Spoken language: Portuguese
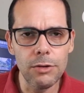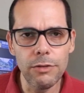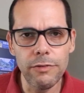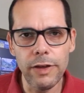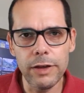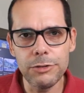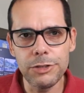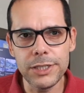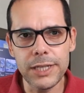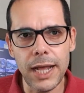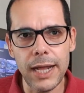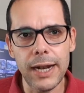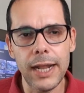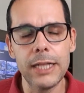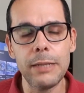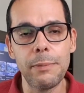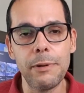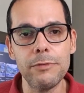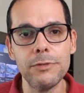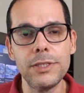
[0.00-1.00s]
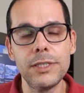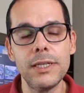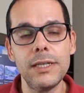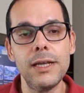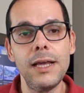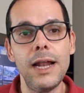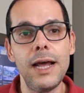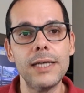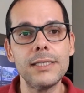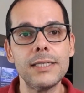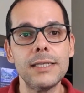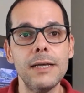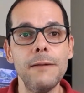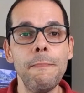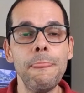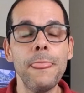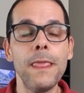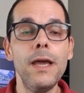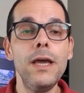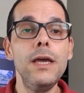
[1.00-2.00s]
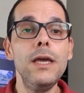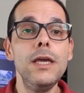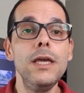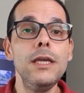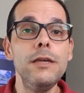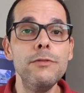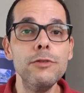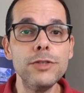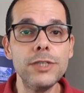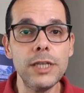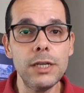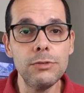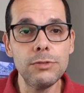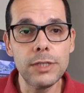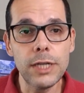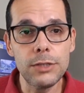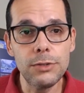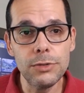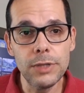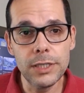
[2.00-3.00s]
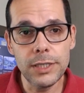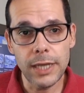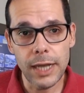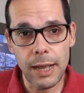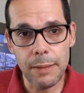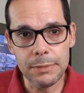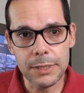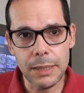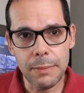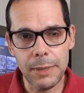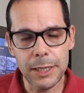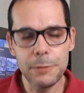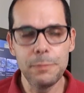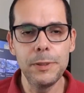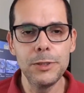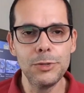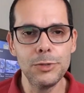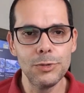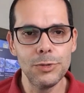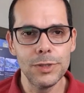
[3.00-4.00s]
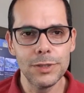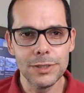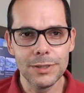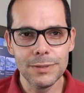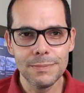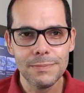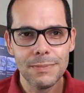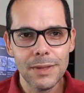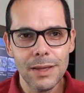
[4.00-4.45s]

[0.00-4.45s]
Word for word: Não vai custar nada para você de graça e você nos ajuda a chegarmos a mais pessoas.